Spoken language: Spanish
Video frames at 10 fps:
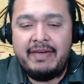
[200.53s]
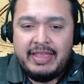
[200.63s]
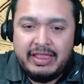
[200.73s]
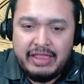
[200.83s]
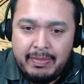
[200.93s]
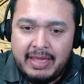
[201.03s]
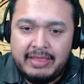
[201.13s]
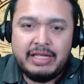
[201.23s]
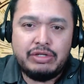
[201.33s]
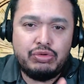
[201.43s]

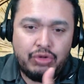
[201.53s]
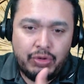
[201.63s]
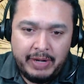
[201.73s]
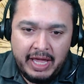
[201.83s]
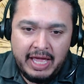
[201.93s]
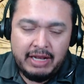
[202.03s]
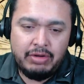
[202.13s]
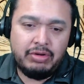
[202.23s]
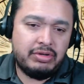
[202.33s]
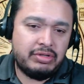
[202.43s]
evidentemente sus
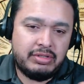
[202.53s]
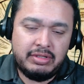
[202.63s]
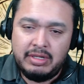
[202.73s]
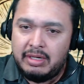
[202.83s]
sobrinos,